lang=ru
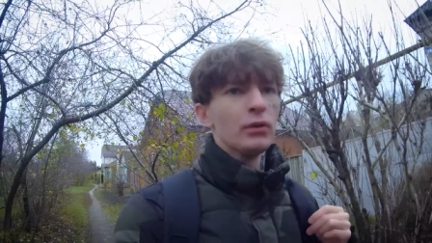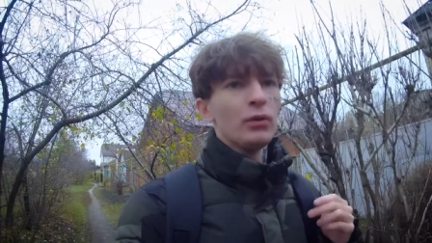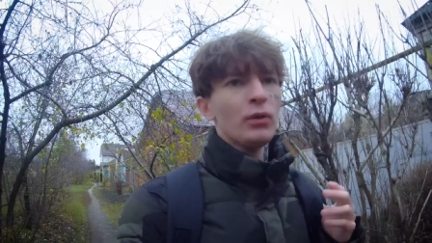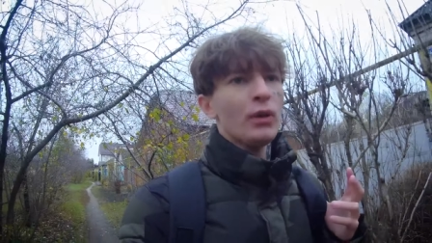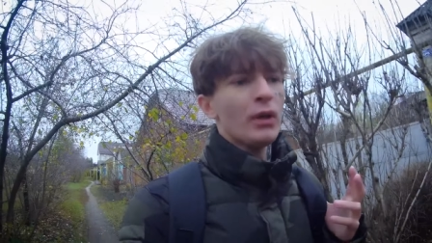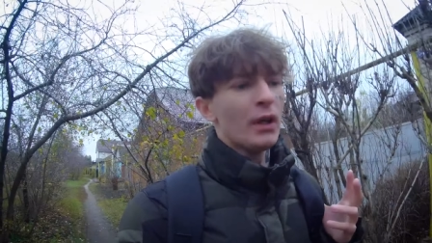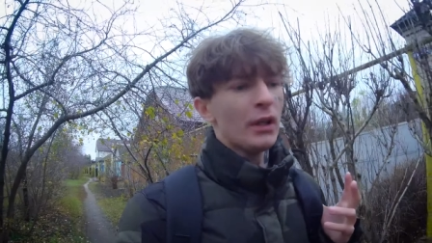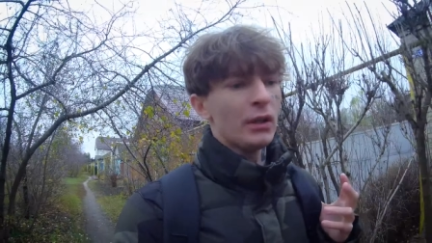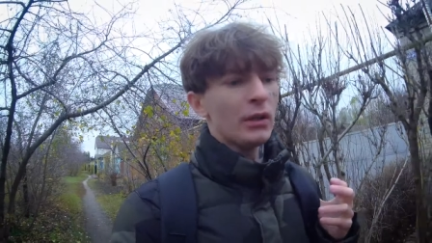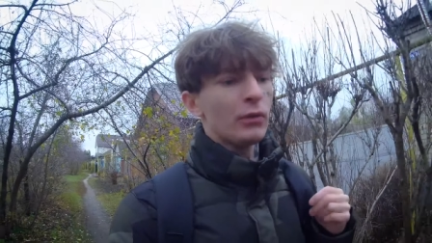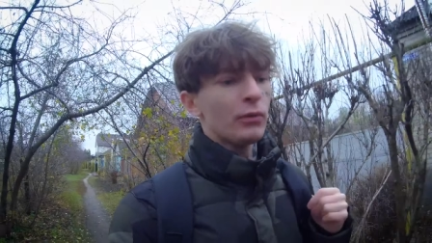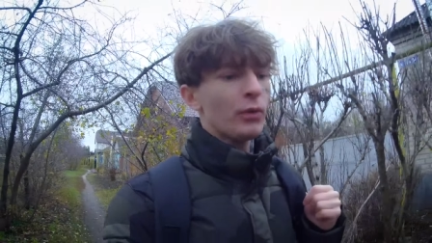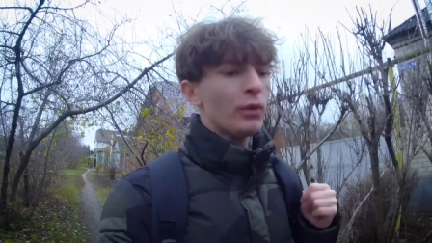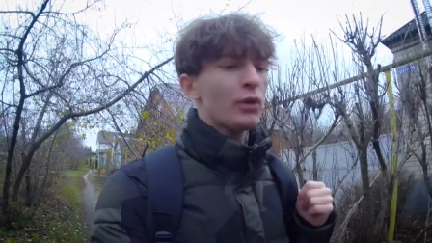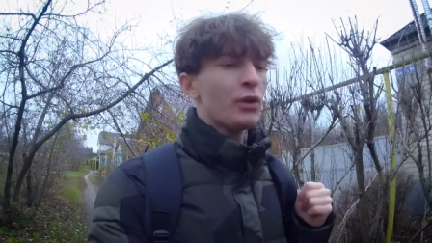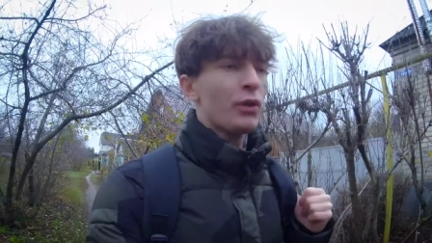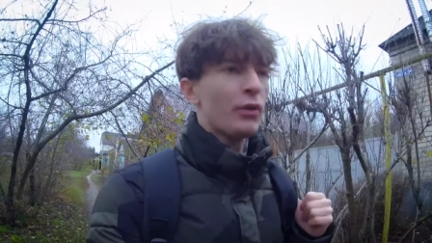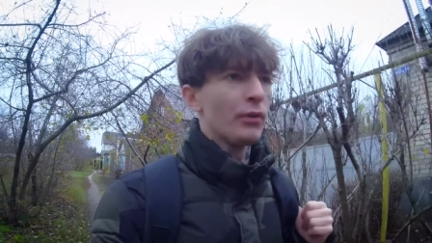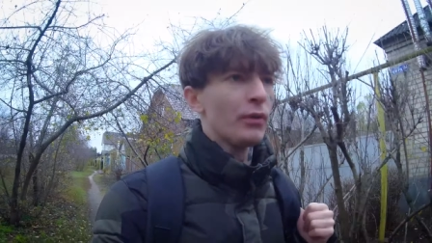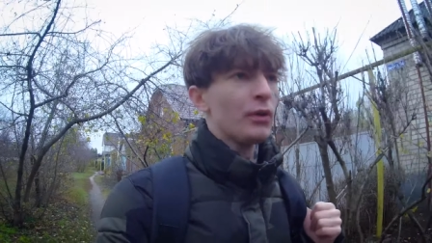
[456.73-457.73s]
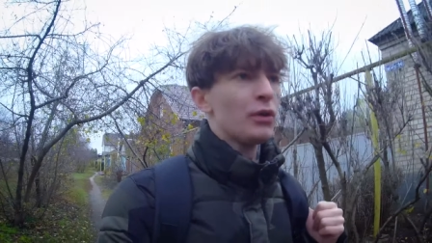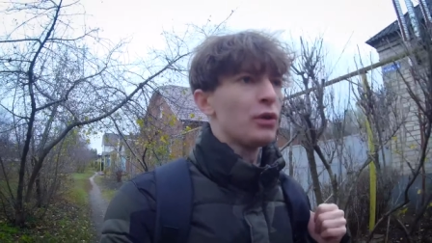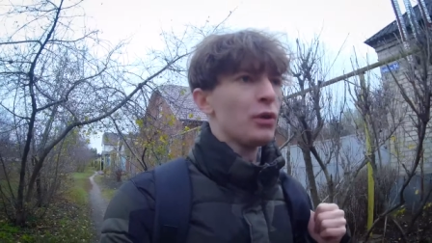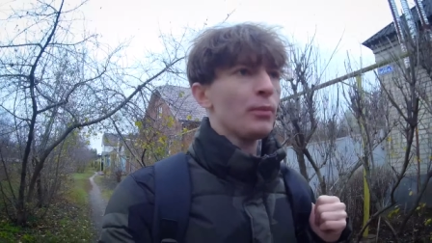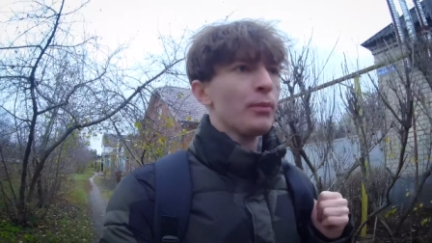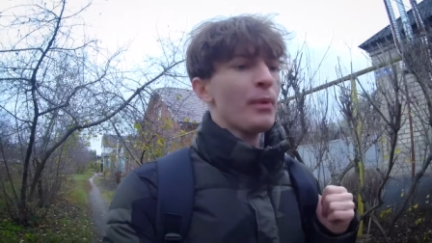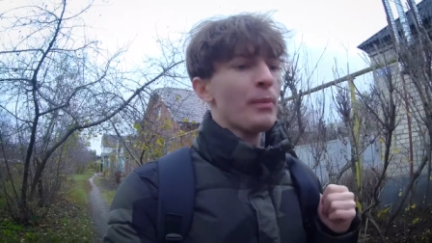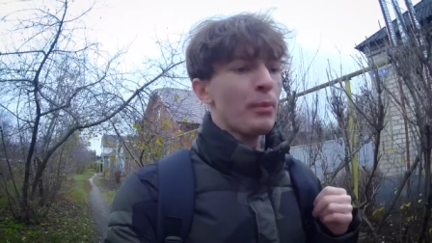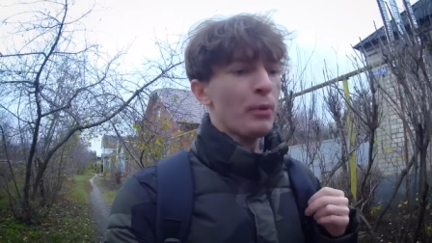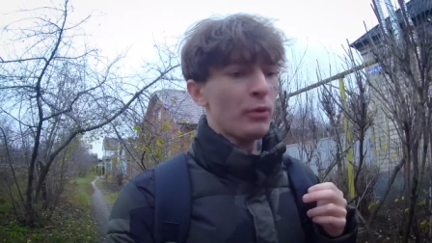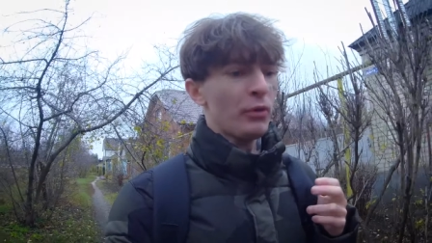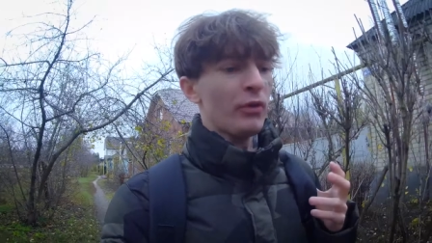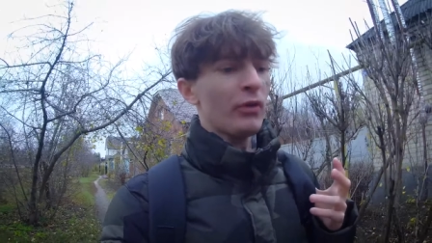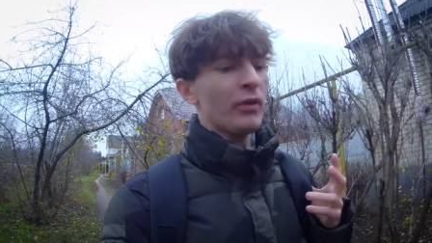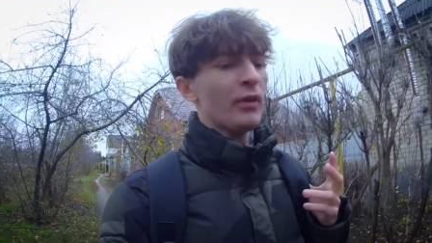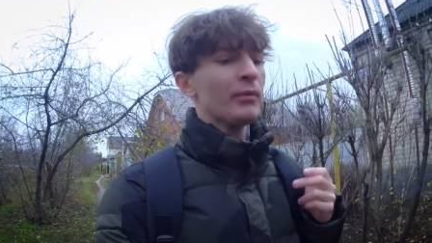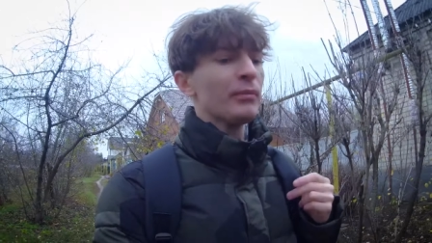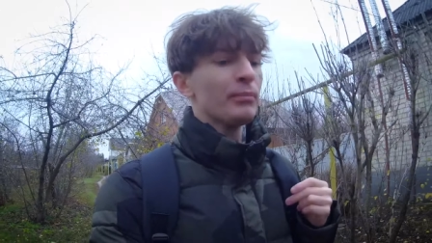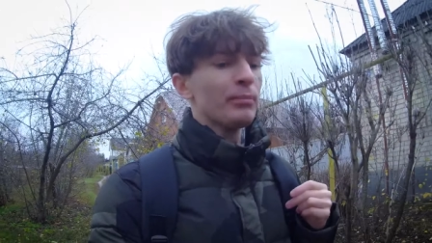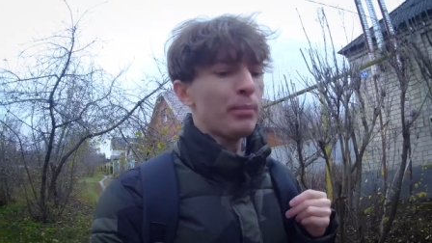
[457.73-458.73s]
Ну и ради творчества еще. Мне просто
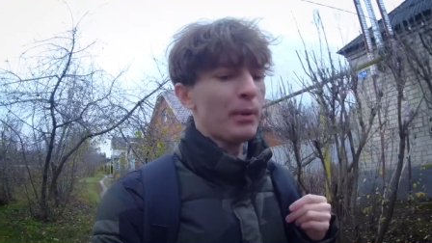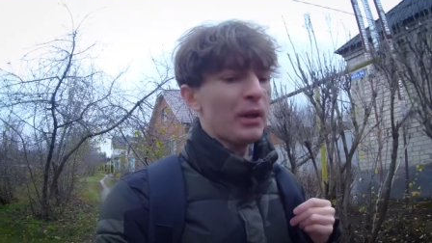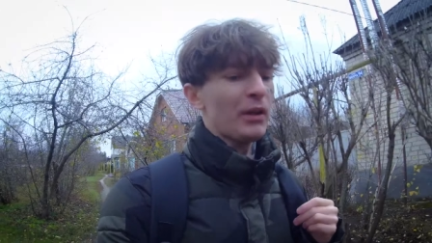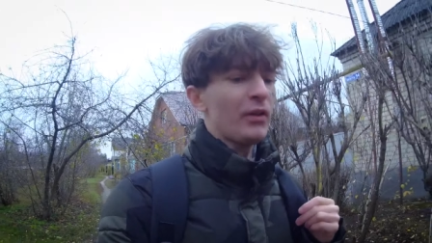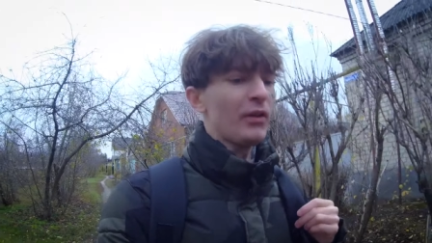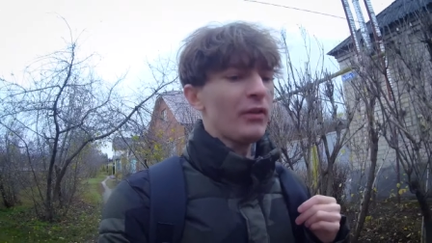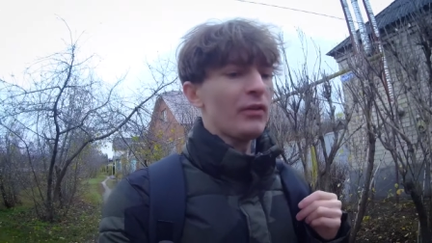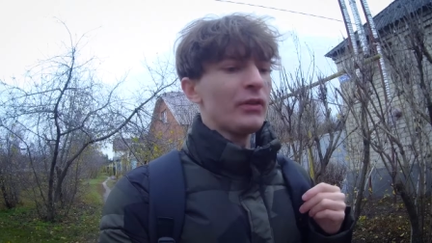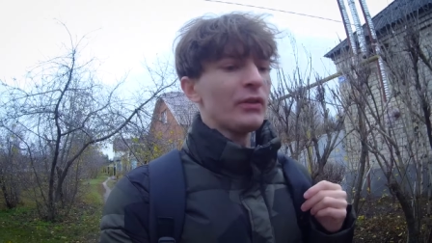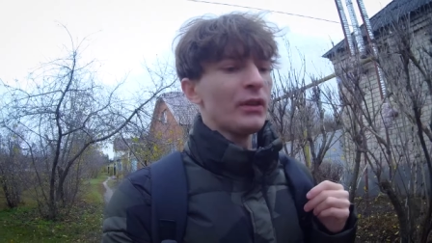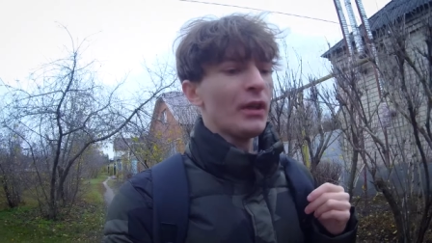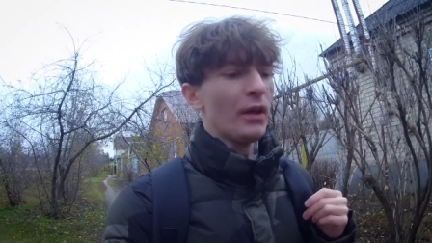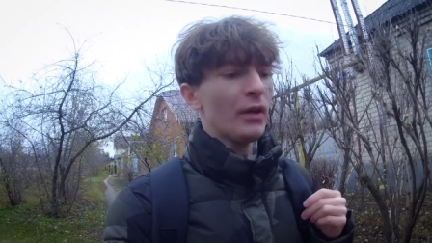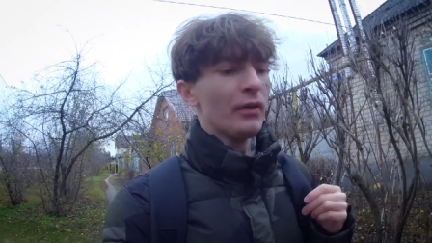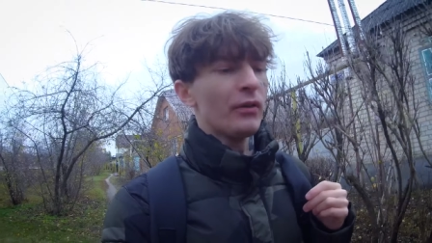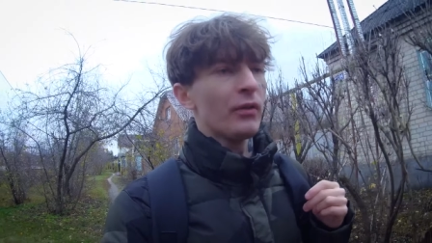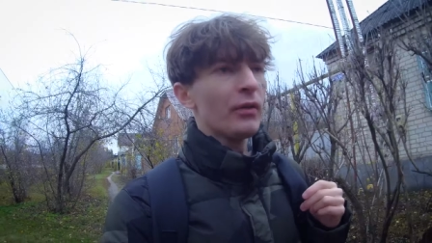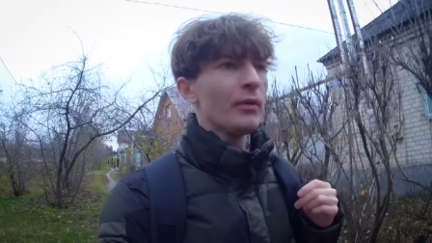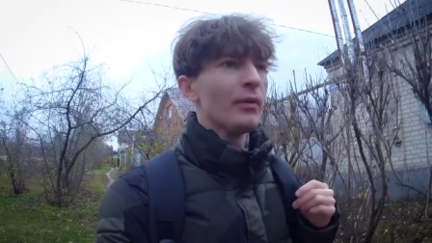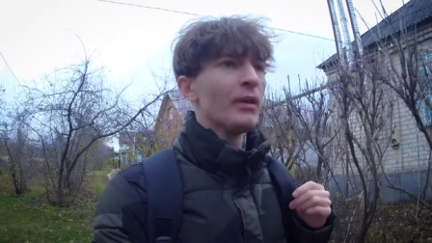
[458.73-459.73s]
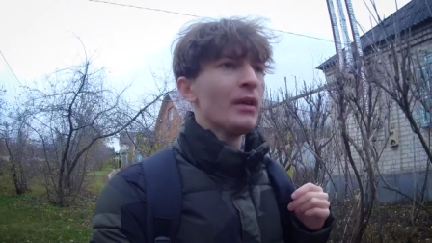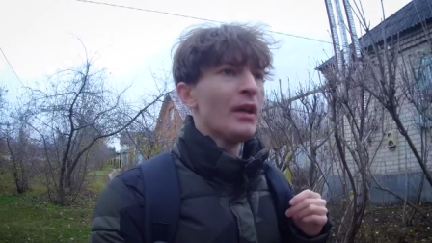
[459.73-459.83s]
сам процесс нравится,